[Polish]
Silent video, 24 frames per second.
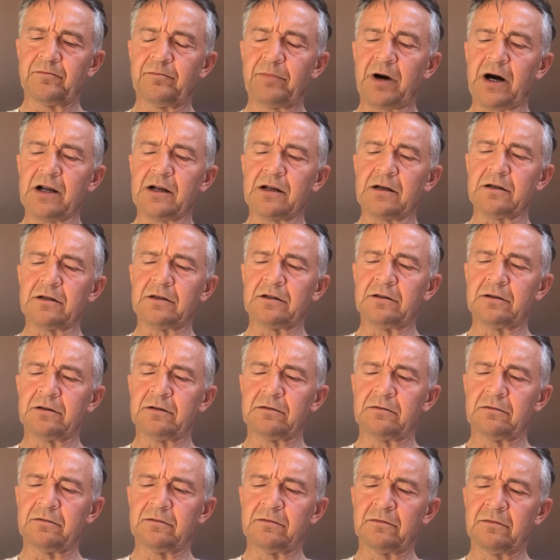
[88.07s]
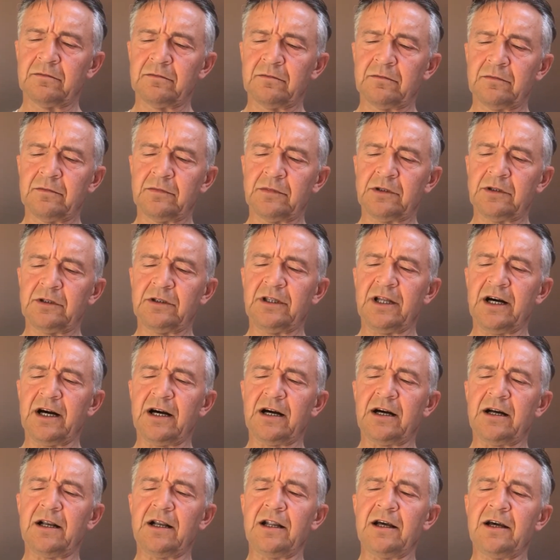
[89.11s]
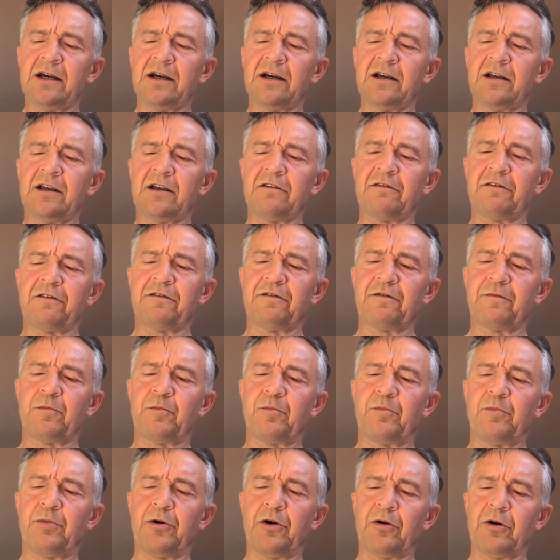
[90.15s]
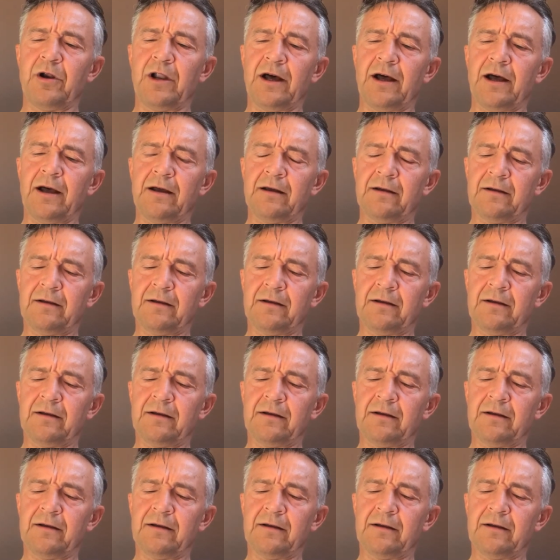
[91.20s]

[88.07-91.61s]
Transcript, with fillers: park i dalej w pole.